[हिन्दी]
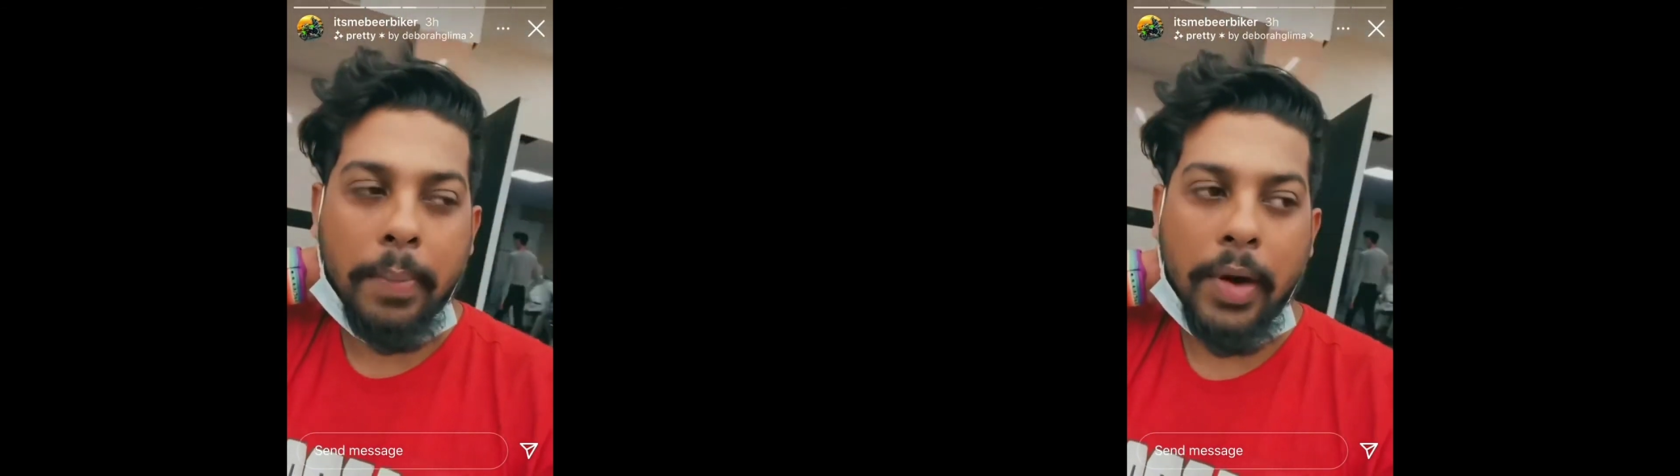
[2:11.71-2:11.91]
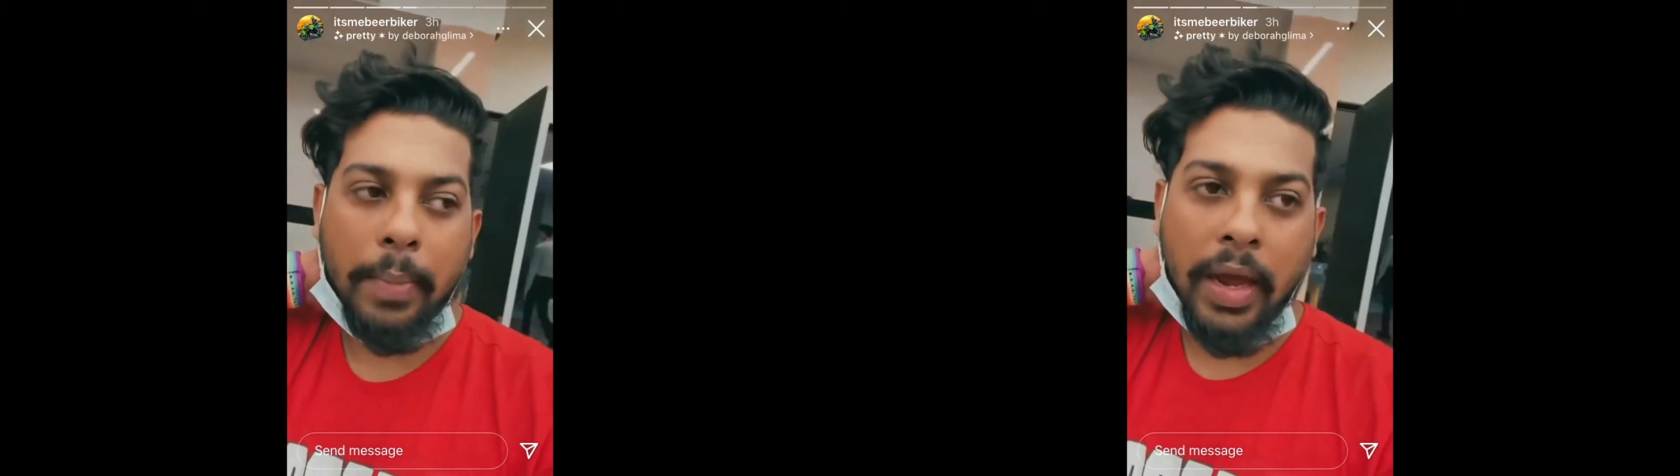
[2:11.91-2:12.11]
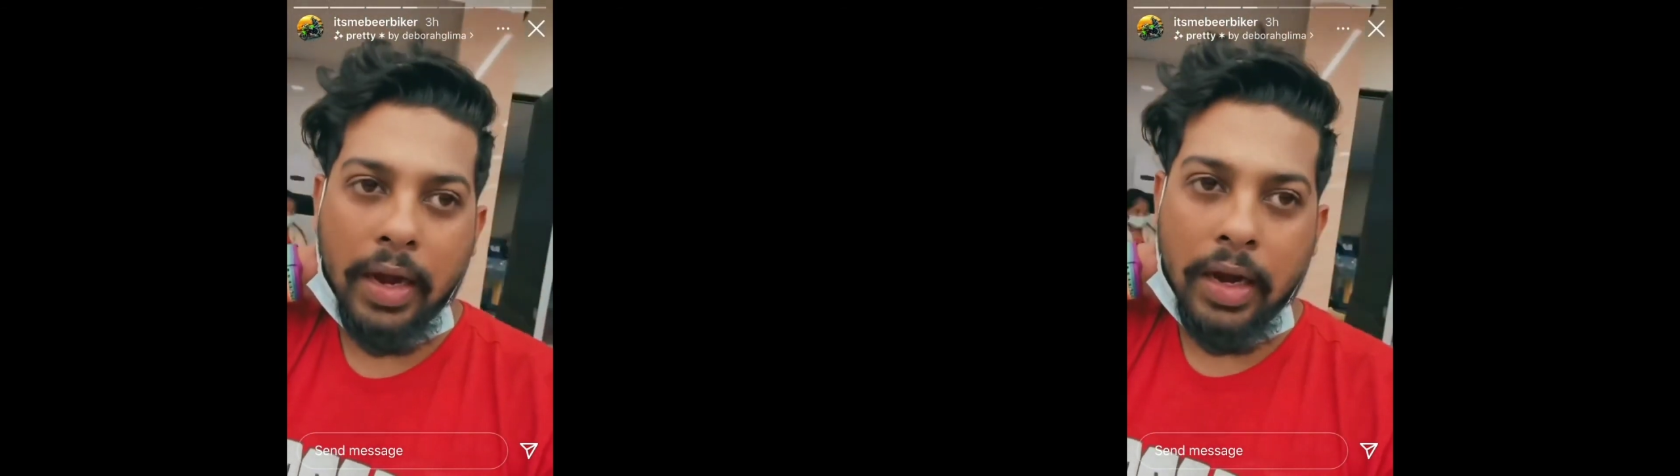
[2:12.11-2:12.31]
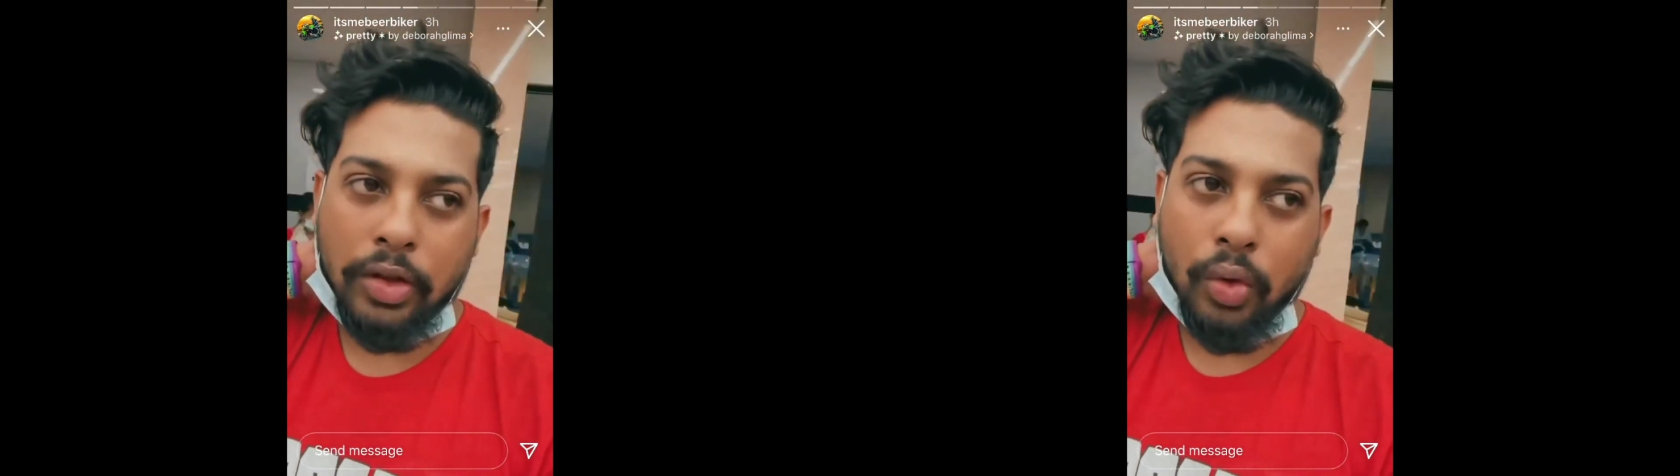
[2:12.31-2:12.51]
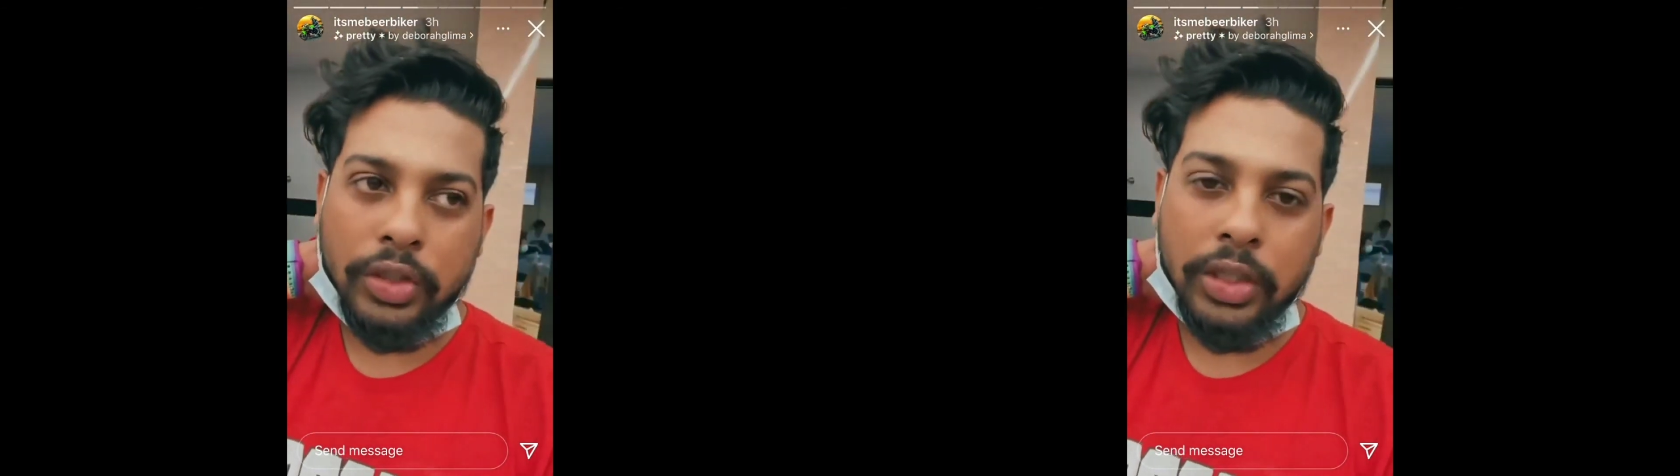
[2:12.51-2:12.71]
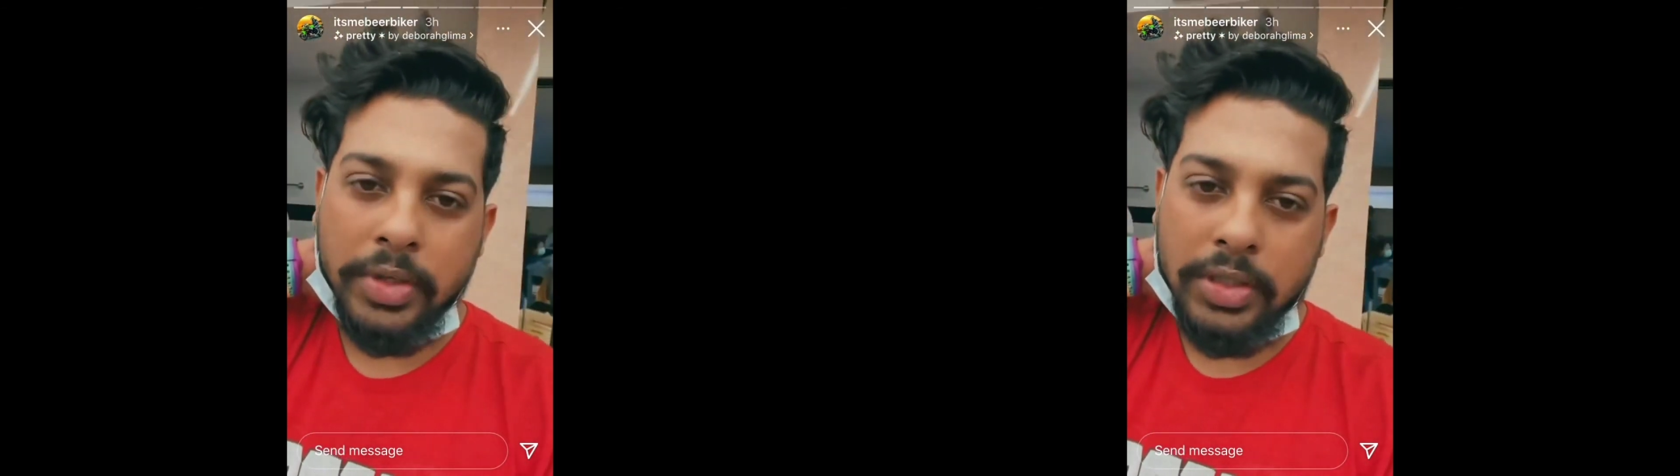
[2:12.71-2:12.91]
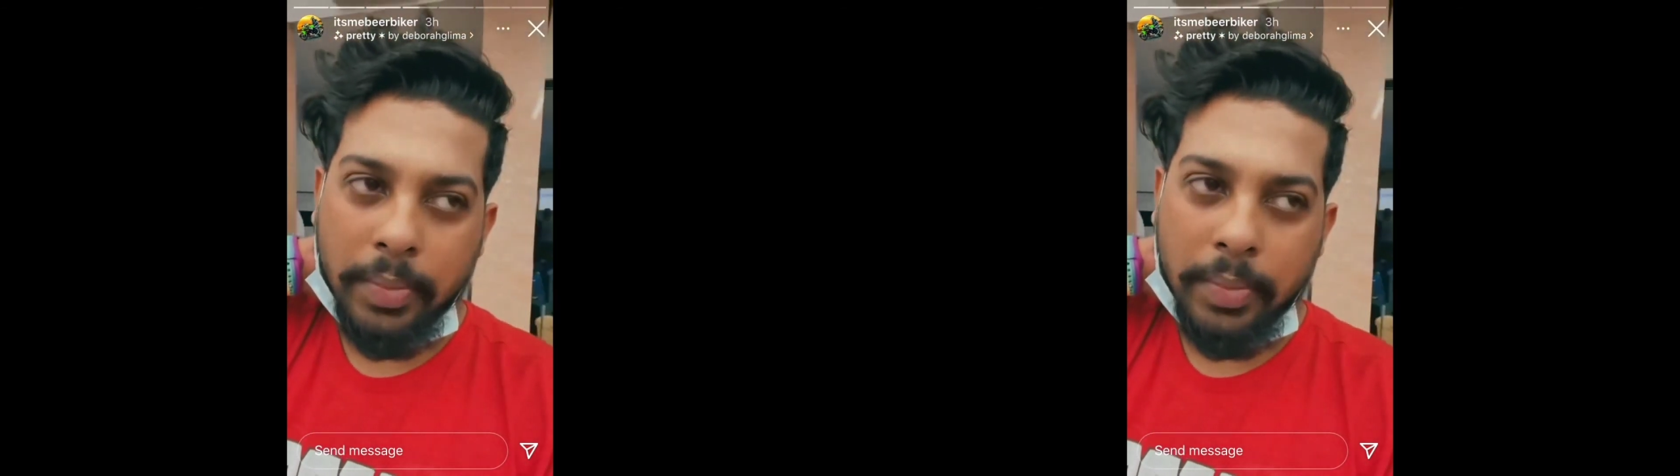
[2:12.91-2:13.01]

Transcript: बट मैंने ना दोस्त समझ